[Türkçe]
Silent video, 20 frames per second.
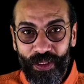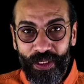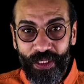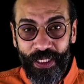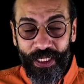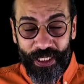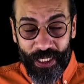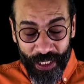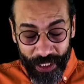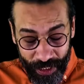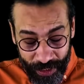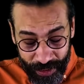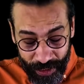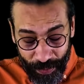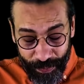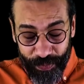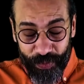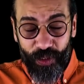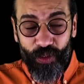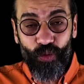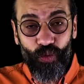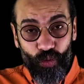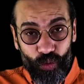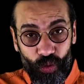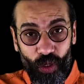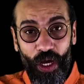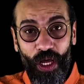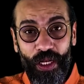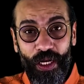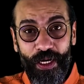E, e, yaptığın
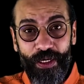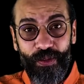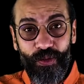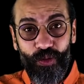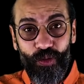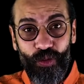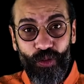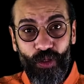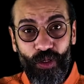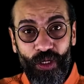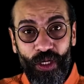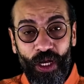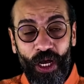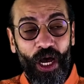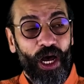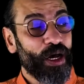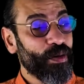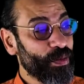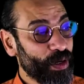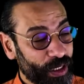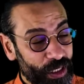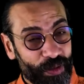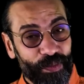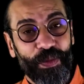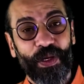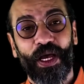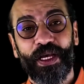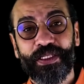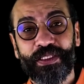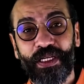dualar diyor ahmaklık
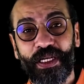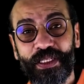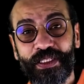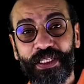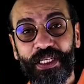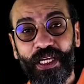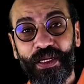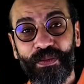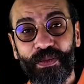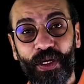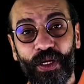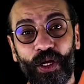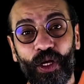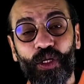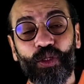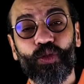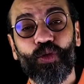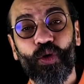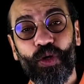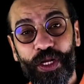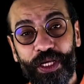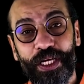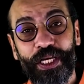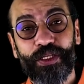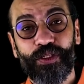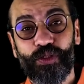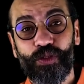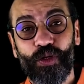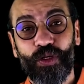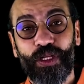bir hastalık değil mi? Köre
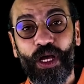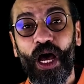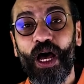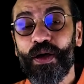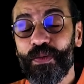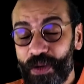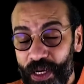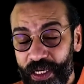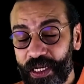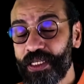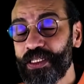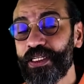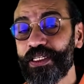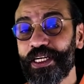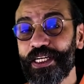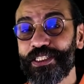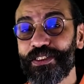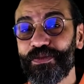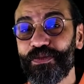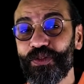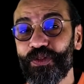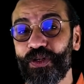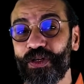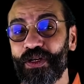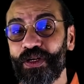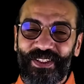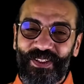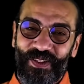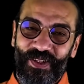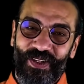geçiyor da ahma nasıl geçmiyor?
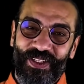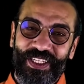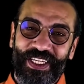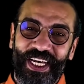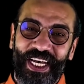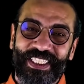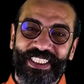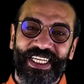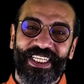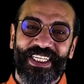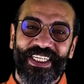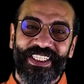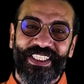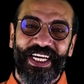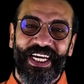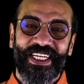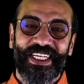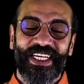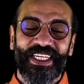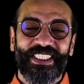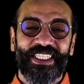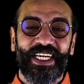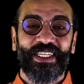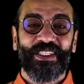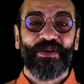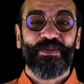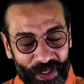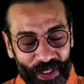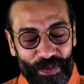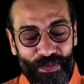Diyor ki Hazreti İsa arkadaşlar,
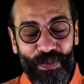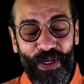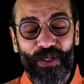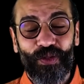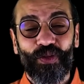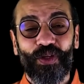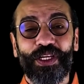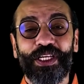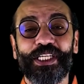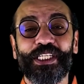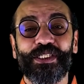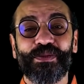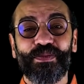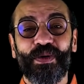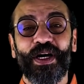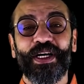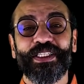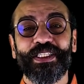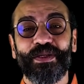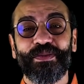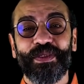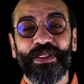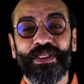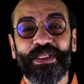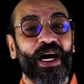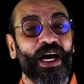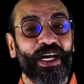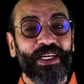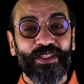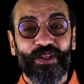ben de İsmi Azam'ı
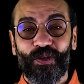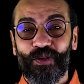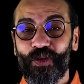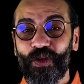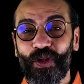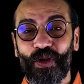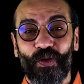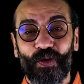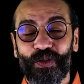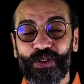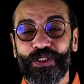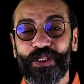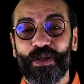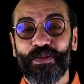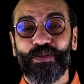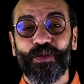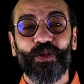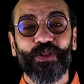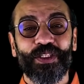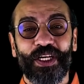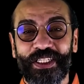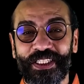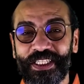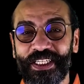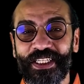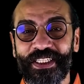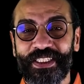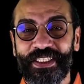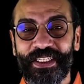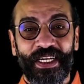hangi köre okusam göz
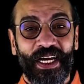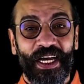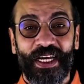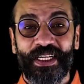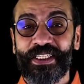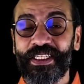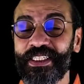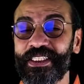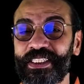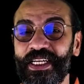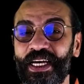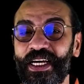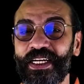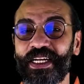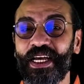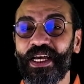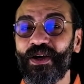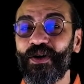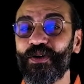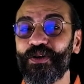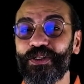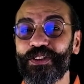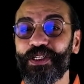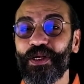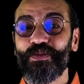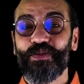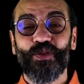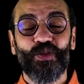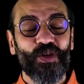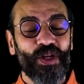açılır, hangi sağra okusam
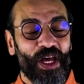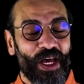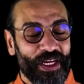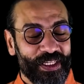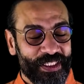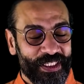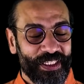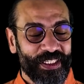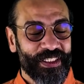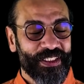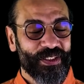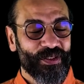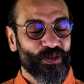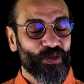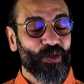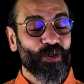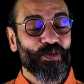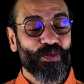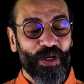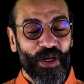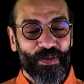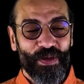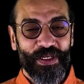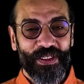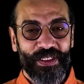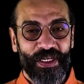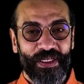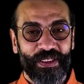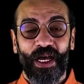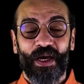kulağı açılır, duymaya
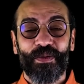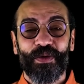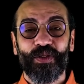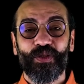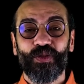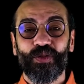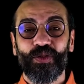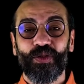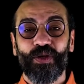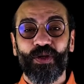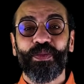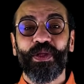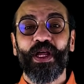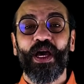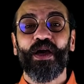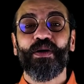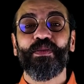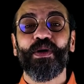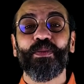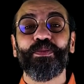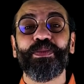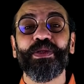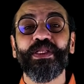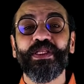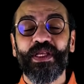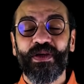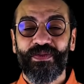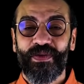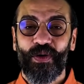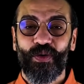başlar. Ama diyor bir ahma bin
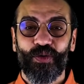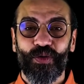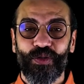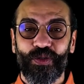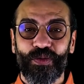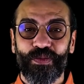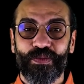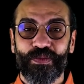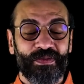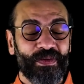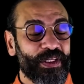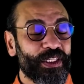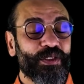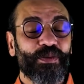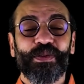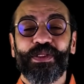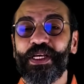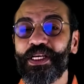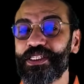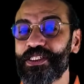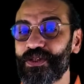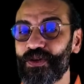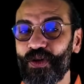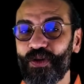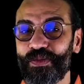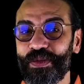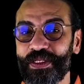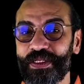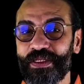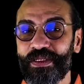defa okudum ve hiçbir tesir
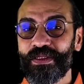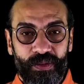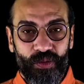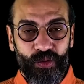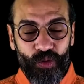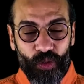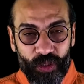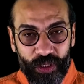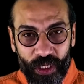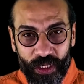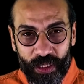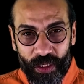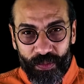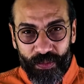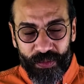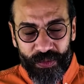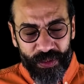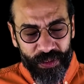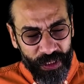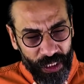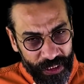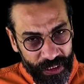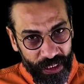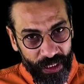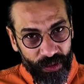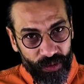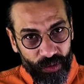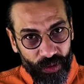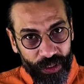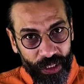olmadı. Diyor ki adam
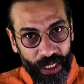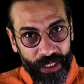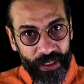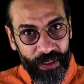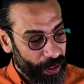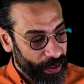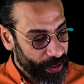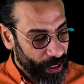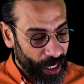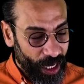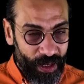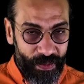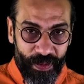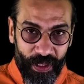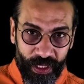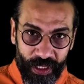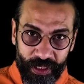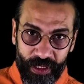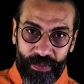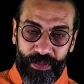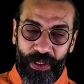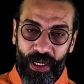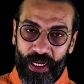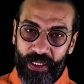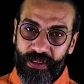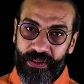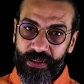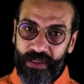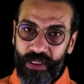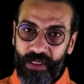nasıl diyor yani hani ahmaklık da bir
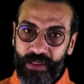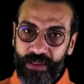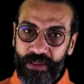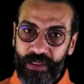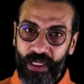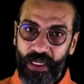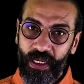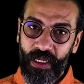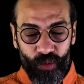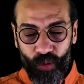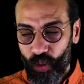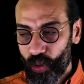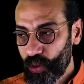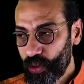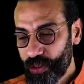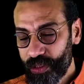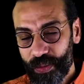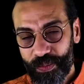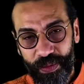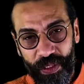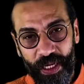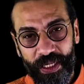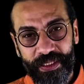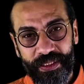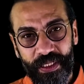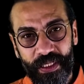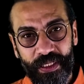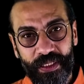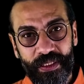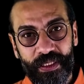hastalıksa, körlük de bir
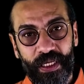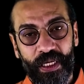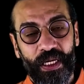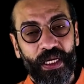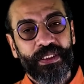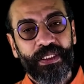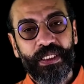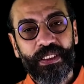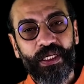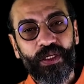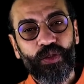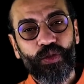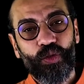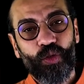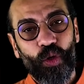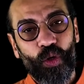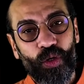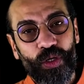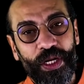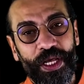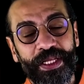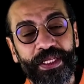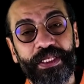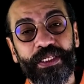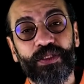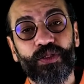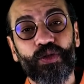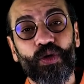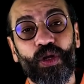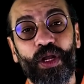hastalıksa nasıl körle
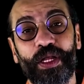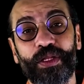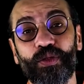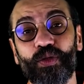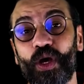etkisi olan